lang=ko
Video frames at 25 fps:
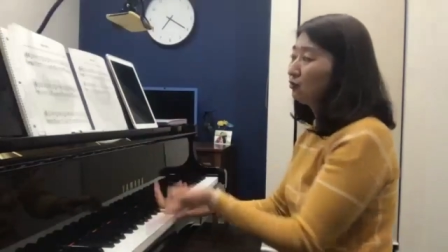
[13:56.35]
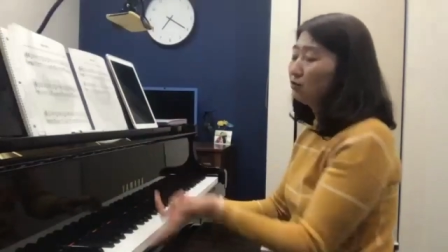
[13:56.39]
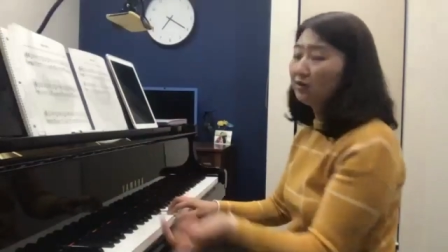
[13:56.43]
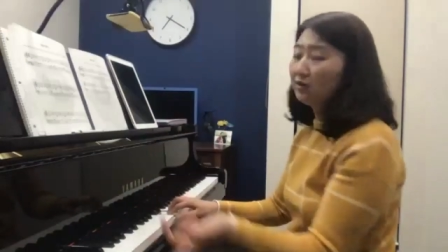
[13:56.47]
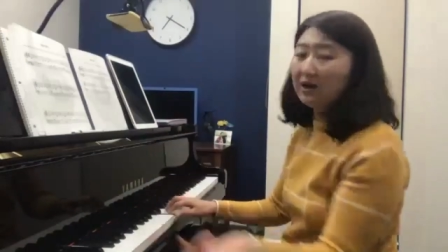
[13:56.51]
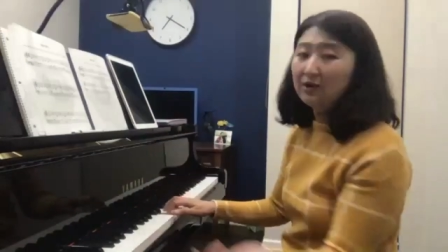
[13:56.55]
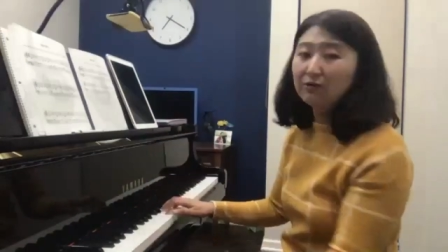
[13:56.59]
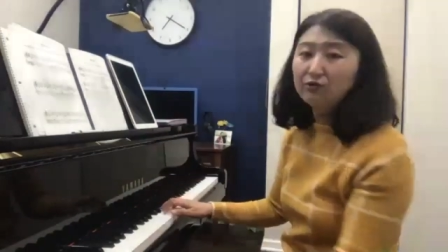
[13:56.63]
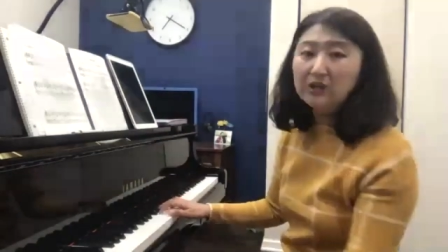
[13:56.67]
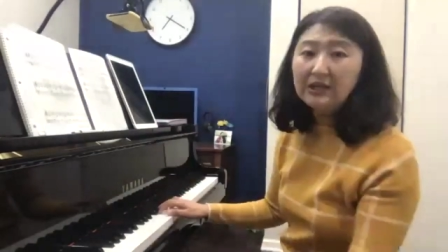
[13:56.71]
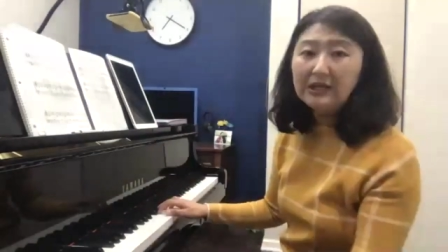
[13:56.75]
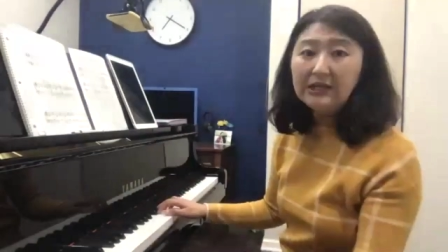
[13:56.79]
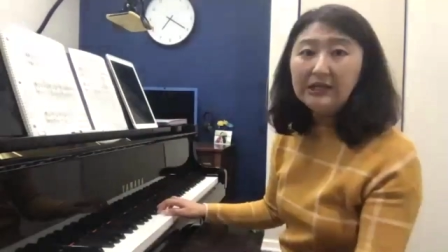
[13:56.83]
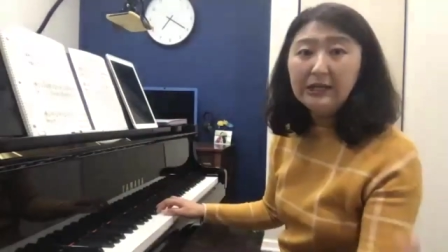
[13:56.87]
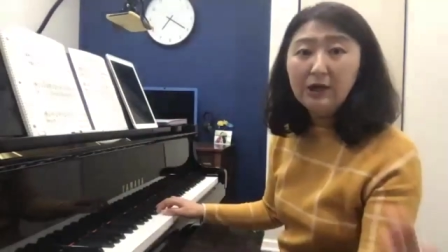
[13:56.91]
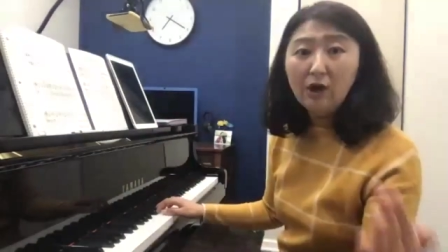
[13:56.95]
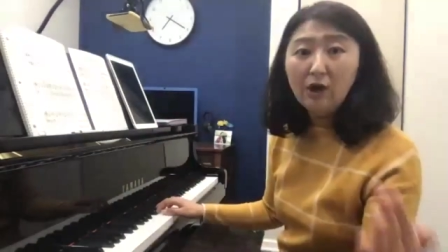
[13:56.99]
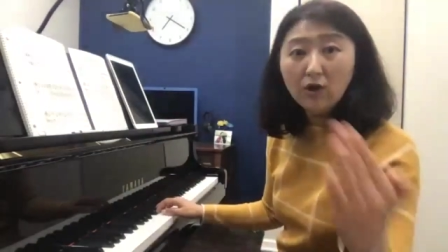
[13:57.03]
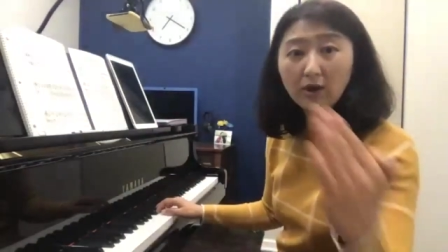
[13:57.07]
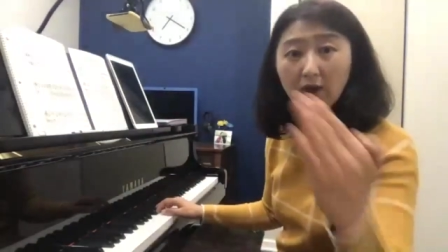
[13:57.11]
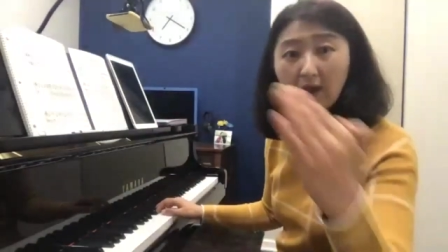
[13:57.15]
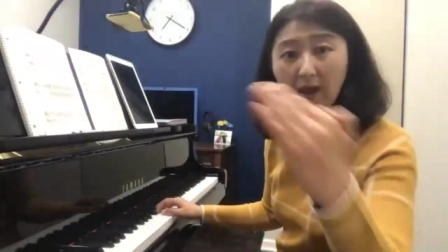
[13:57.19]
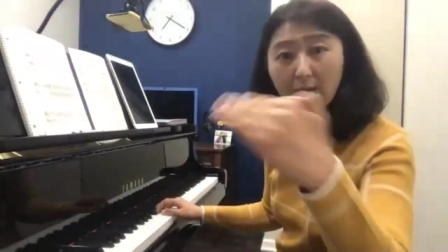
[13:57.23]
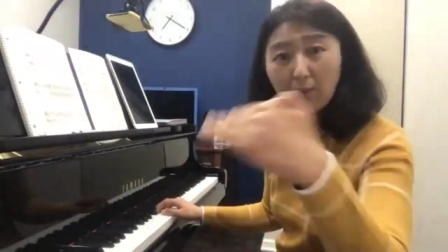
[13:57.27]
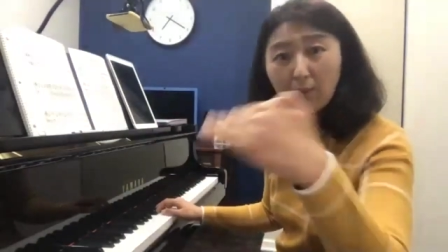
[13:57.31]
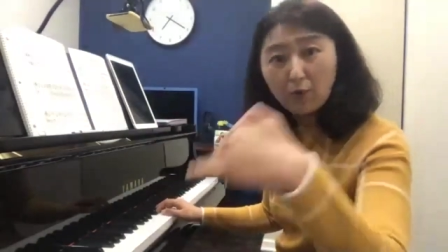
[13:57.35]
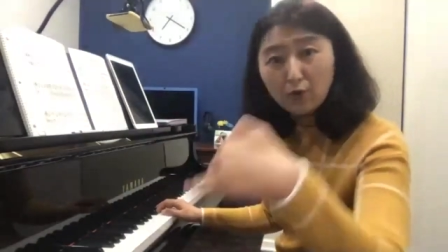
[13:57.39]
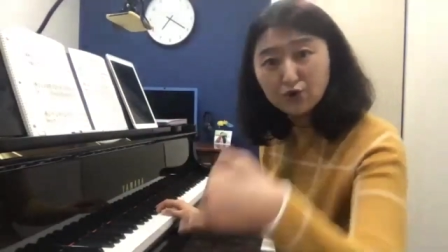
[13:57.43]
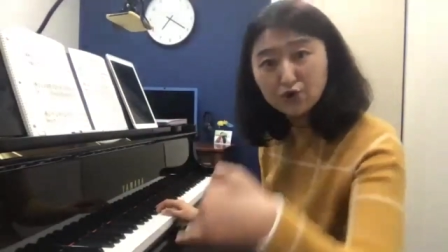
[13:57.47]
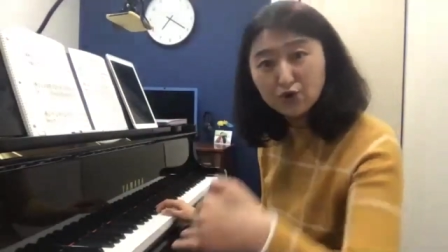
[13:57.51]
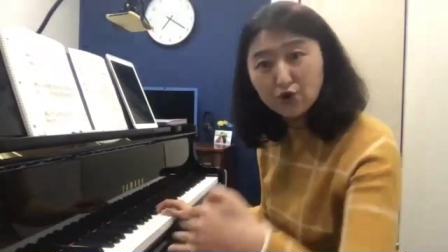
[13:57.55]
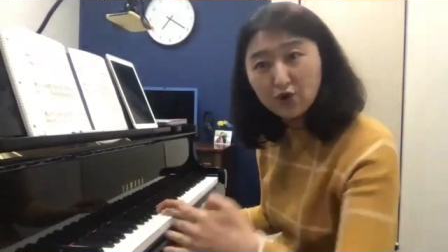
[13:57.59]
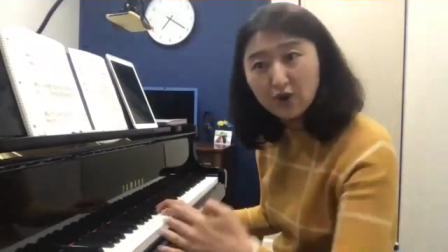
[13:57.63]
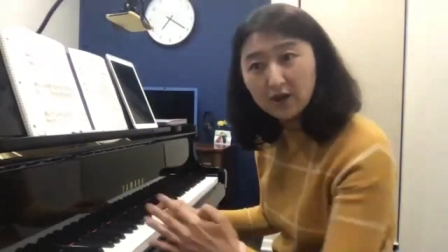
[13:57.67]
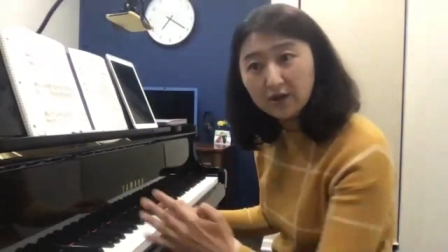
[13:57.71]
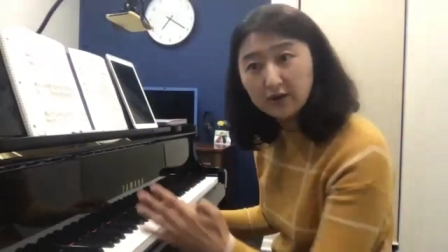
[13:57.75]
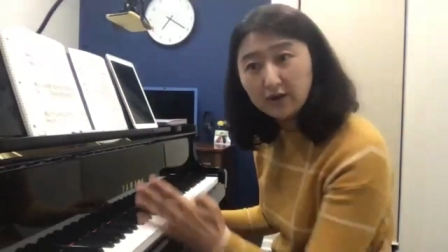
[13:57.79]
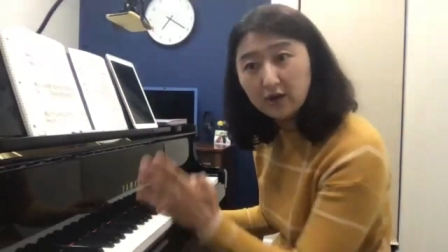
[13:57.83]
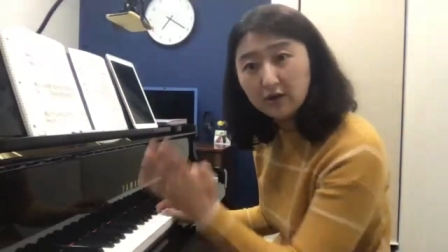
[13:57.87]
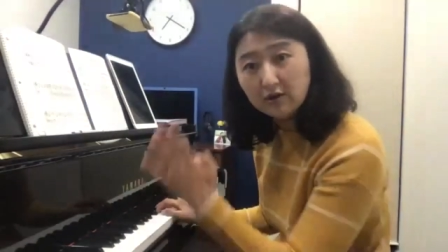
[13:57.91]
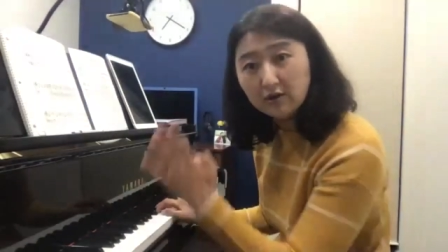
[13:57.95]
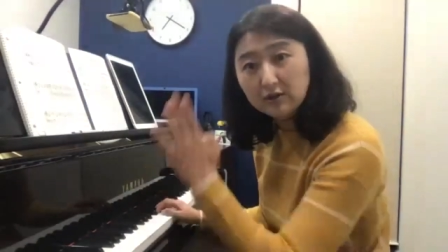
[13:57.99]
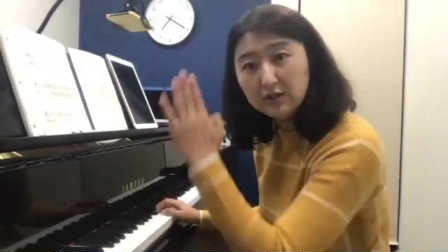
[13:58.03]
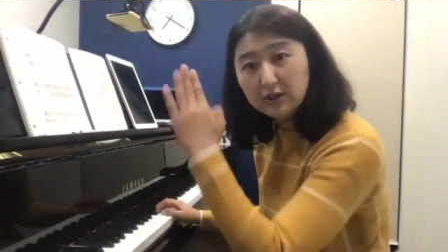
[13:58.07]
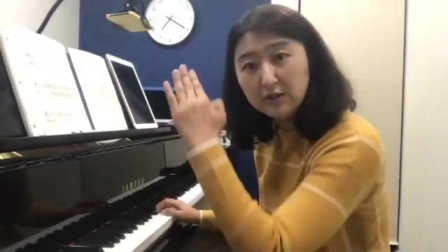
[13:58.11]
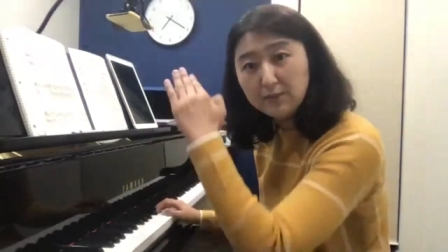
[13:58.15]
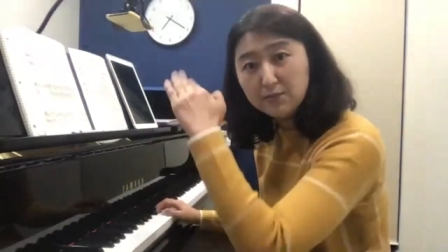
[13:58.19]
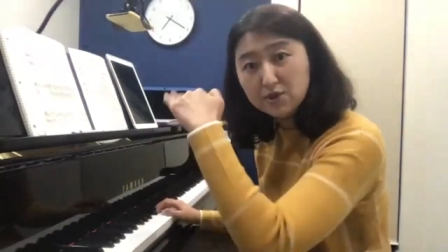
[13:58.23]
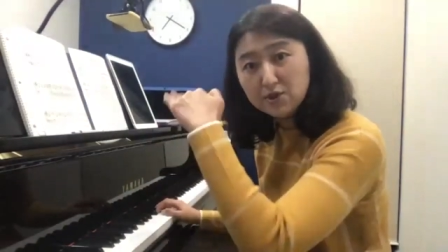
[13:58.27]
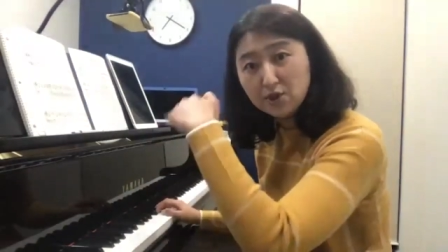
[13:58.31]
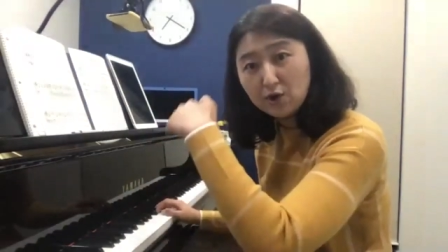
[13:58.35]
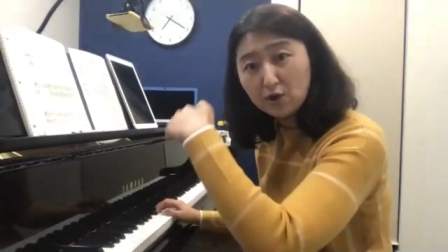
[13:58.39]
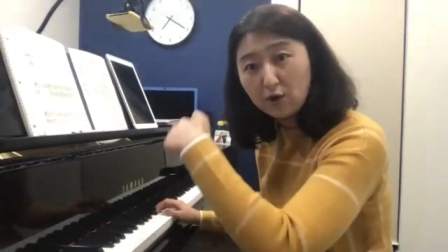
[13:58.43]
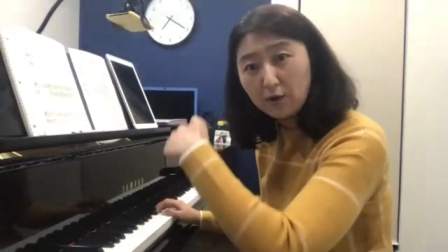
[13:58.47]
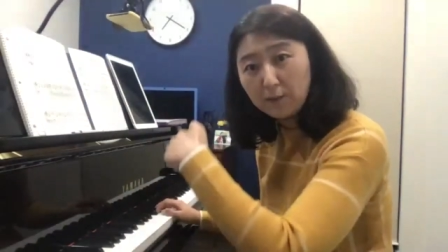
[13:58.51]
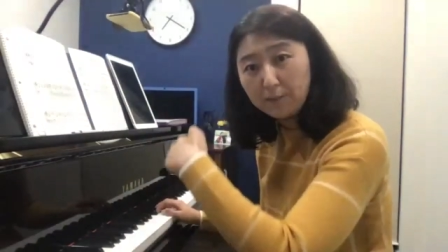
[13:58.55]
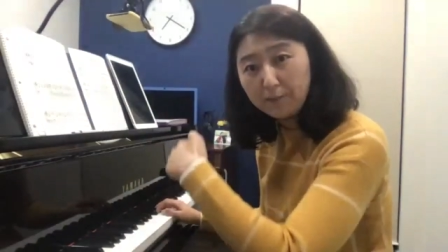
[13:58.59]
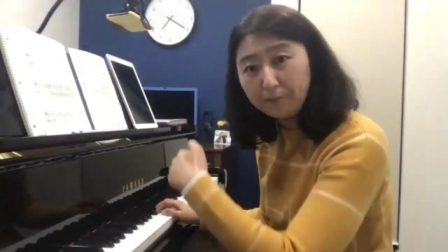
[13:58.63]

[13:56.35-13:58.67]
다운 이렇게 보셔야 돼요. 그림처럼.